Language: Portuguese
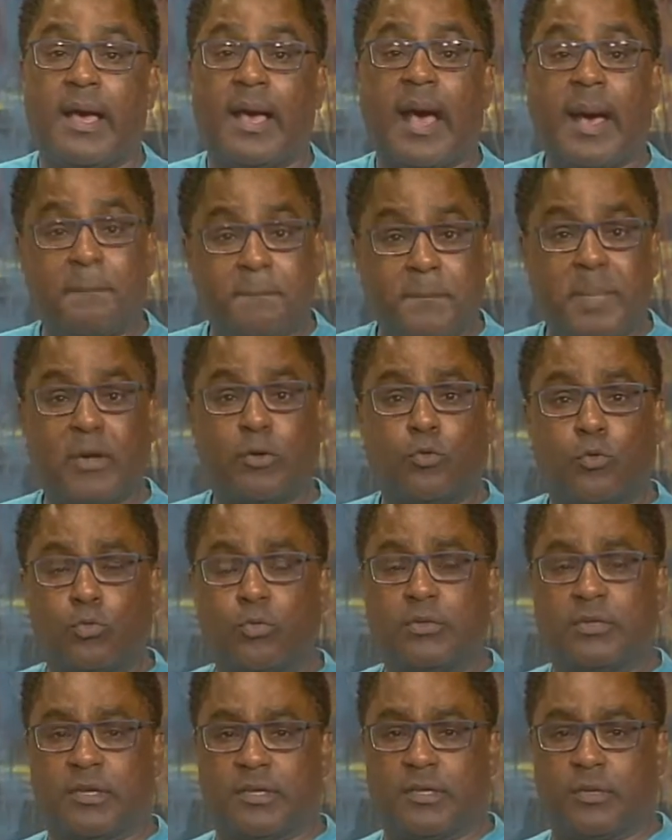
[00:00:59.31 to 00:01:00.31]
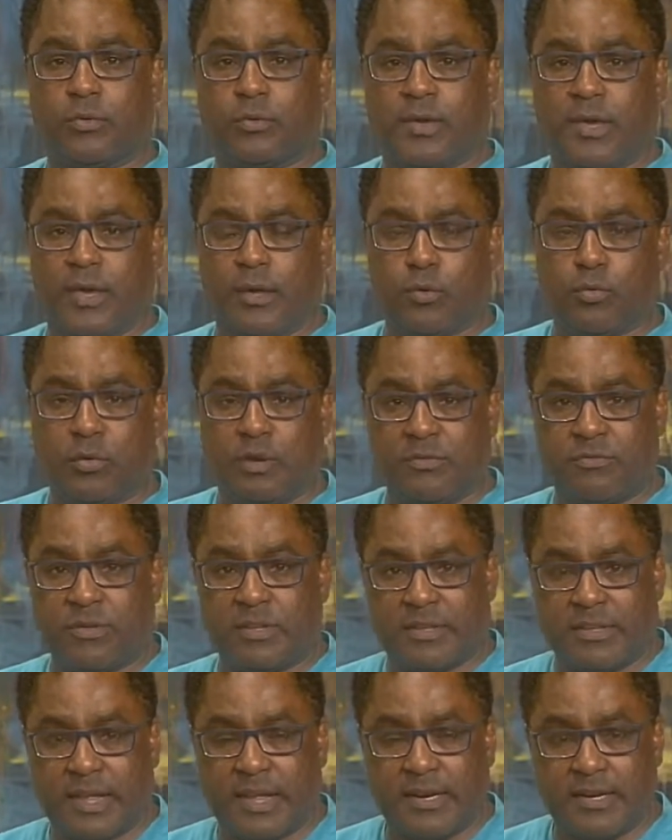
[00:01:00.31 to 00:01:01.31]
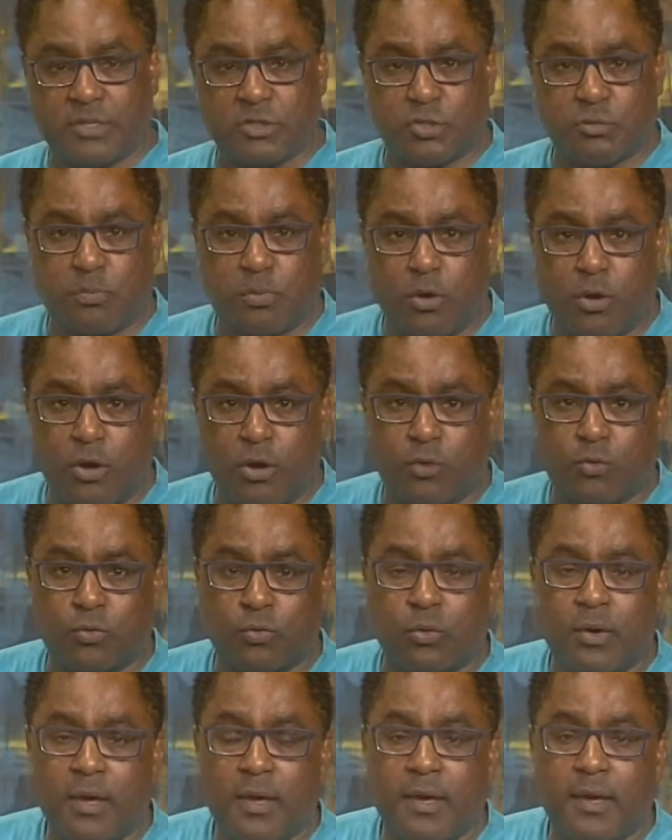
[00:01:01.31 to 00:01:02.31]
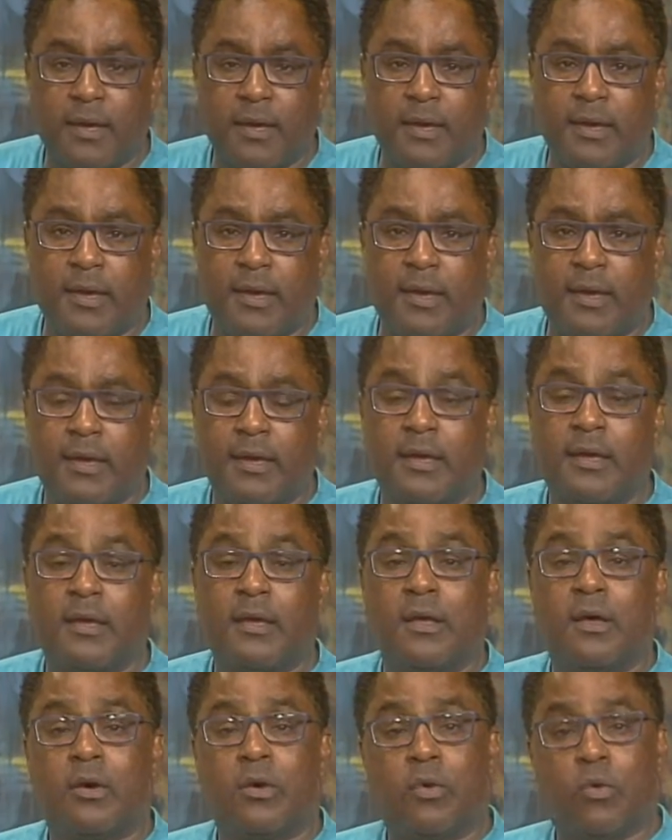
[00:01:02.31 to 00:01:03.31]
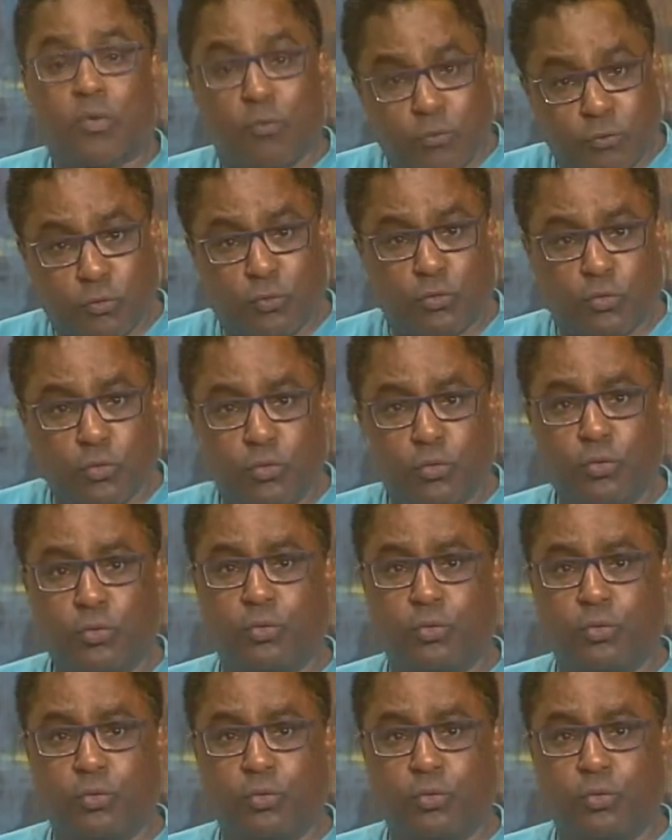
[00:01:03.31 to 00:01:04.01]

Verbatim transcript: A pergunta que eu quero levantar neste bloco é o futuro